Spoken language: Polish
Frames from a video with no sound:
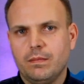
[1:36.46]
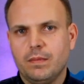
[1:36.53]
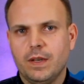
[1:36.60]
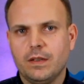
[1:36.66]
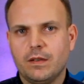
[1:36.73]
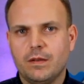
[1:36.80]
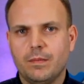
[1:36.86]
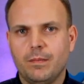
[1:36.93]

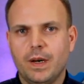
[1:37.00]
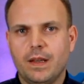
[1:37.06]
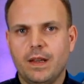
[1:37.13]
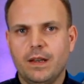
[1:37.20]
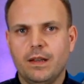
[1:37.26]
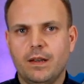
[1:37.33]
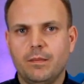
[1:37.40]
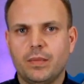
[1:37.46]
jest
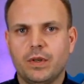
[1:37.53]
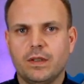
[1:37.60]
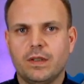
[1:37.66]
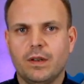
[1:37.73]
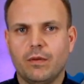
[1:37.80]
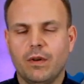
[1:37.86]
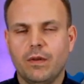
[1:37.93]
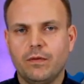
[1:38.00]
badane przez
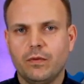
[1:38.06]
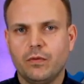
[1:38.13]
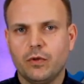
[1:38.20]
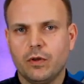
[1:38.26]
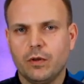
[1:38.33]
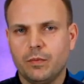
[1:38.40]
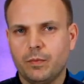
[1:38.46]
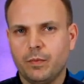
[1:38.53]
naukowców
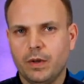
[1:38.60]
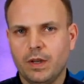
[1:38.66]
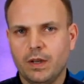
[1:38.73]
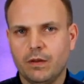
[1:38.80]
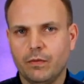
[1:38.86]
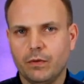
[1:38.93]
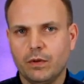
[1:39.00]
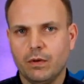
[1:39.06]
już od
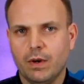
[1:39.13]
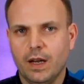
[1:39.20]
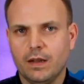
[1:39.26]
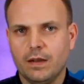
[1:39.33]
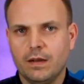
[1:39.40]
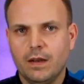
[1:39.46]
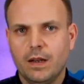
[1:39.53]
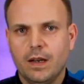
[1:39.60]
ponad 200
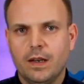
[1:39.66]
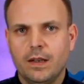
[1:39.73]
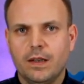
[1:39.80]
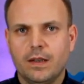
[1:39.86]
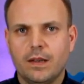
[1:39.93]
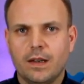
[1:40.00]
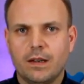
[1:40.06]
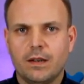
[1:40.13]
lat.
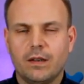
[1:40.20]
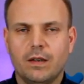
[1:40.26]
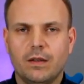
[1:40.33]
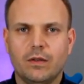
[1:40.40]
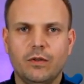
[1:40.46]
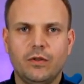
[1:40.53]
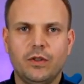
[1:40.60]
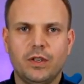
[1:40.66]
Jednak
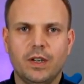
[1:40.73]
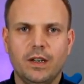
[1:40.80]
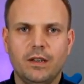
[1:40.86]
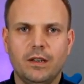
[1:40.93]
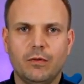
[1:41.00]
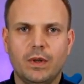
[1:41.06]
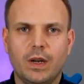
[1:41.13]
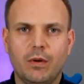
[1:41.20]
do dzisiaj
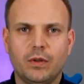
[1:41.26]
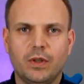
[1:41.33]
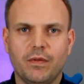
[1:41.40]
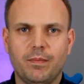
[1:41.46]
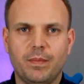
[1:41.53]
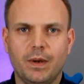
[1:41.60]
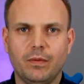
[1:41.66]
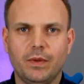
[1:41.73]
nie udało się
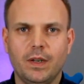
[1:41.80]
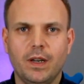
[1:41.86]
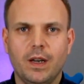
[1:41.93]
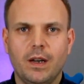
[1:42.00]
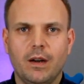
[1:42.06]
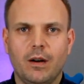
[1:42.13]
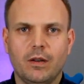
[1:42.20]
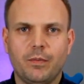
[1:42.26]
w pełni
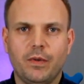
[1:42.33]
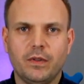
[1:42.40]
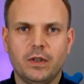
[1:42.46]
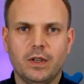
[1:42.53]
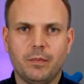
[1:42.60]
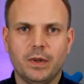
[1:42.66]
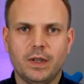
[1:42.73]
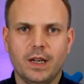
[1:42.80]

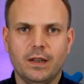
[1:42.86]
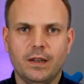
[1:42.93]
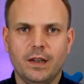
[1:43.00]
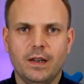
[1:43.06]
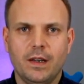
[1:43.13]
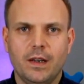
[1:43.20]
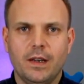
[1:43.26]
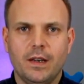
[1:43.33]
odpowiedzieć na
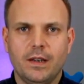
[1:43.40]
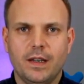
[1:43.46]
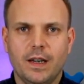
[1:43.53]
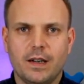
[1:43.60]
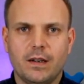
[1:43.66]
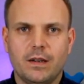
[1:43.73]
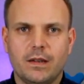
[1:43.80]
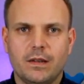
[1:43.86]
pytanie,
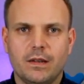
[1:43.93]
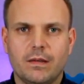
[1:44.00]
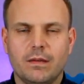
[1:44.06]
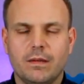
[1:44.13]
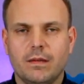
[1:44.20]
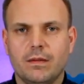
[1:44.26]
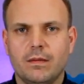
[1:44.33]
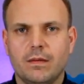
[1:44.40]
jak
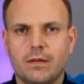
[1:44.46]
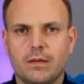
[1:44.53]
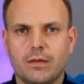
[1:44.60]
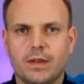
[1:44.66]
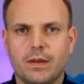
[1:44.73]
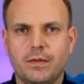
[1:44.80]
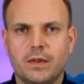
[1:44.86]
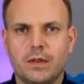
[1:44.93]
mm, to
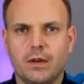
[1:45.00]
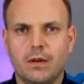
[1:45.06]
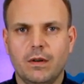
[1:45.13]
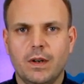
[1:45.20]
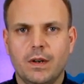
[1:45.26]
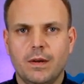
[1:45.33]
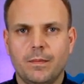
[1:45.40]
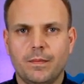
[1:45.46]
zjawisko,
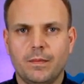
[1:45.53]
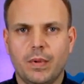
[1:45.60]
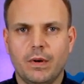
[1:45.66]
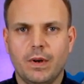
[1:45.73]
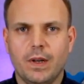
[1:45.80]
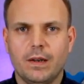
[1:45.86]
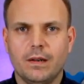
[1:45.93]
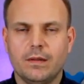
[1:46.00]
mm,
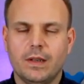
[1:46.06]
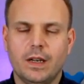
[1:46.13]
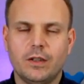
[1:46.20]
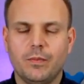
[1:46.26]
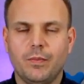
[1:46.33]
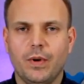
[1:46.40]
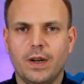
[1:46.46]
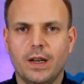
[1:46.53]
na
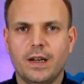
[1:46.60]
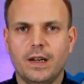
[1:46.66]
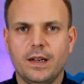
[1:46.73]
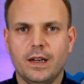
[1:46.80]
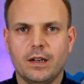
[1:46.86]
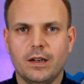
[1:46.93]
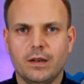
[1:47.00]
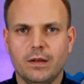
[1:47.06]
czym polega,
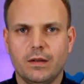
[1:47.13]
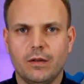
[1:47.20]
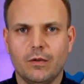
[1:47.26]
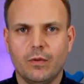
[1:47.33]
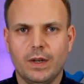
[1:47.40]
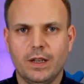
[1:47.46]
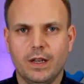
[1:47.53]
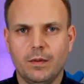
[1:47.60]
jak e,
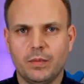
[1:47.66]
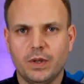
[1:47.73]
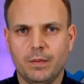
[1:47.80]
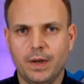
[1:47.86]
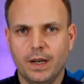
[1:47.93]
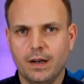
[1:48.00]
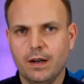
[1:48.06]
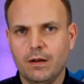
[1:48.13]
dokładnie
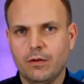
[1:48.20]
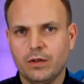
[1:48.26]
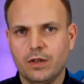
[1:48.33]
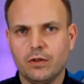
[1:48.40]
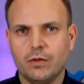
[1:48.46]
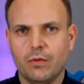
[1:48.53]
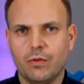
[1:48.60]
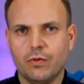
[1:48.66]
przebiega,
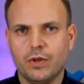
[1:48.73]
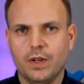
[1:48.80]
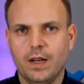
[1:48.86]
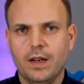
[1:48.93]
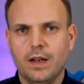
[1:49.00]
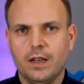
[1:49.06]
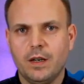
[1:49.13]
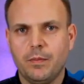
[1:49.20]
chociaż są
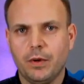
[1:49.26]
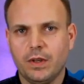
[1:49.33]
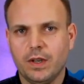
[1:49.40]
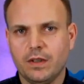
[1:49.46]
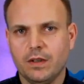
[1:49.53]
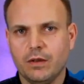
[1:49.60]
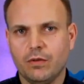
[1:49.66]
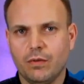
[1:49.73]
różne
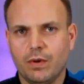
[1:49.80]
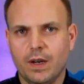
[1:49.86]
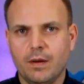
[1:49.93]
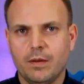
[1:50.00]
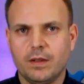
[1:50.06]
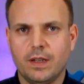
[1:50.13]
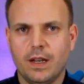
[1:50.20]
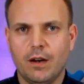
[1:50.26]
hipotezy,
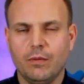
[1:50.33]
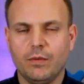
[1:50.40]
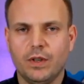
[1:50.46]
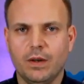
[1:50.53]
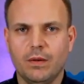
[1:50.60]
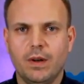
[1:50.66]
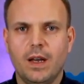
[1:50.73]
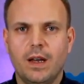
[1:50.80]
które starają
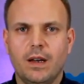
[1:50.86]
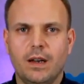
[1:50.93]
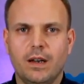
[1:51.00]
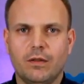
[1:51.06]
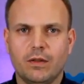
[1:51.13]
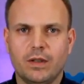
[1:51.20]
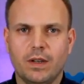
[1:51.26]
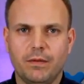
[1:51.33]
się
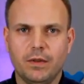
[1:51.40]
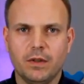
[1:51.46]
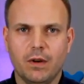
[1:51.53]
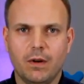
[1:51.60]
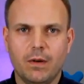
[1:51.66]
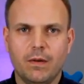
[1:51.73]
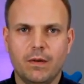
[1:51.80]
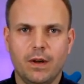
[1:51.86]
e, to
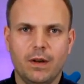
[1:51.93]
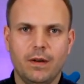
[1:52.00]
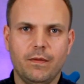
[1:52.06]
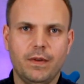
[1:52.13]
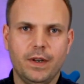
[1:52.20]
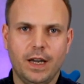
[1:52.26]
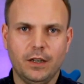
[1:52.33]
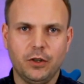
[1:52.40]
zjawisko e,
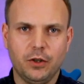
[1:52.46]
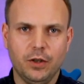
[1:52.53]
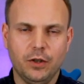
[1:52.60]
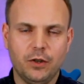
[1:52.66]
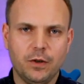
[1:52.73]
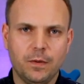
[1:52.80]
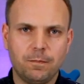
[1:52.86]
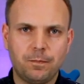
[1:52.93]

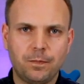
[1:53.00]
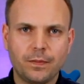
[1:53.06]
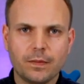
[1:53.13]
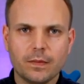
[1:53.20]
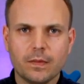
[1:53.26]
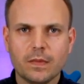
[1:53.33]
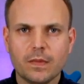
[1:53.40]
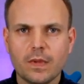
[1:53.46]
wyjaśnić.
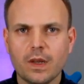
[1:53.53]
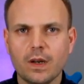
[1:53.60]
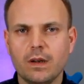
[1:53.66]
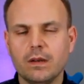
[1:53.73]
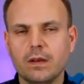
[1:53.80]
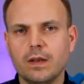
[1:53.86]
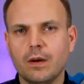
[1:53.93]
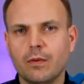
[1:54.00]

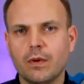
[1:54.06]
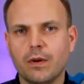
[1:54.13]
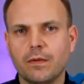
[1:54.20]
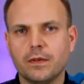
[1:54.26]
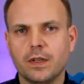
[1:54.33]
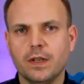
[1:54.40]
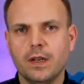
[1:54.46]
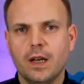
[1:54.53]

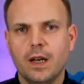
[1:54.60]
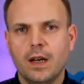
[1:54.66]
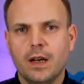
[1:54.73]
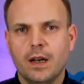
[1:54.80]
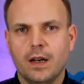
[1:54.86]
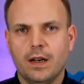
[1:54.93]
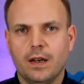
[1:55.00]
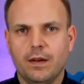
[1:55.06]
Naukowcy
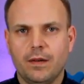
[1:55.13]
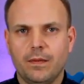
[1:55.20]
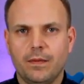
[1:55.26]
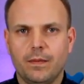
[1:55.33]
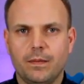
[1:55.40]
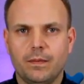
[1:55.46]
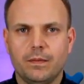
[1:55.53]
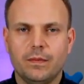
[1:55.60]

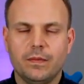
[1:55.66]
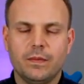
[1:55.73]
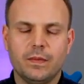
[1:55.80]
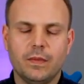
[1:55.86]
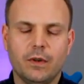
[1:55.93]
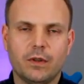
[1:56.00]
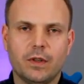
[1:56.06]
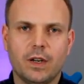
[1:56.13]

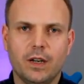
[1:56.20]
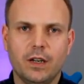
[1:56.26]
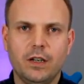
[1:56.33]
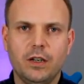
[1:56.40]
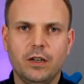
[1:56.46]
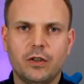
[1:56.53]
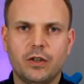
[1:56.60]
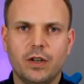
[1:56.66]
mm,
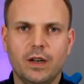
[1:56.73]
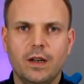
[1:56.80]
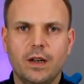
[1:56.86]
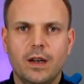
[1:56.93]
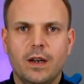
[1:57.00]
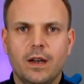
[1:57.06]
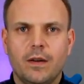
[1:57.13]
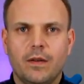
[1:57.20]
odkryli, że
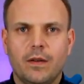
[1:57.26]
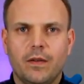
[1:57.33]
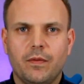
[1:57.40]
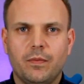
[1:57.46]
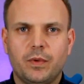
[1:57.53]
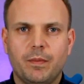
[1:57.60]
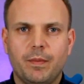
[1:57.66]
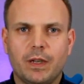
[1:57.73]

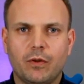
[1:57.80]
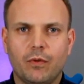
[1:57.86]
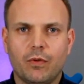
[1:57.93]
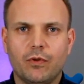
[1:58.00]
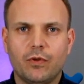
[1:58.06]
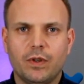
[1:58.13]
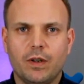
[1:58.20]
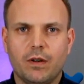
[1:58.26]
w przypadku
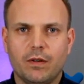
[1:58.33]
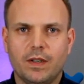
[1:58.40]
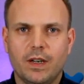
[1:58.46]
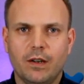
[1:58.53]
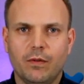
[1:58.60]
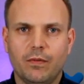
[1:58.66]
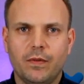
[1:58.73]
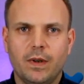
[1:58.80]
różnych
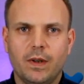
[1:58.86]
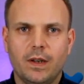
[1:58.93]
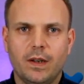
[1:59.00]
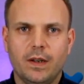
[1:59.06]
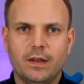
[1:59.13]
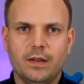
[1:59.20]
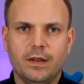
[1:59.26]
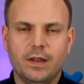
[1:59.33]
rodzajów
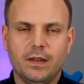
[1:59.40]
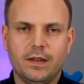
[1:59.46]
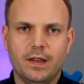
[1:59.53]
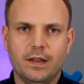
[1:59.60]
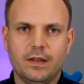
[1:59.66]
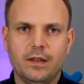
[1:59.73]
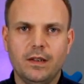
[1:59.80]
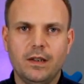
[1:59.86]

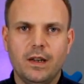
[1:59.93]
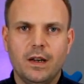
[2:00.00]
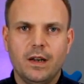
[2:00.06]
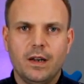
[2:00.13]
synestezji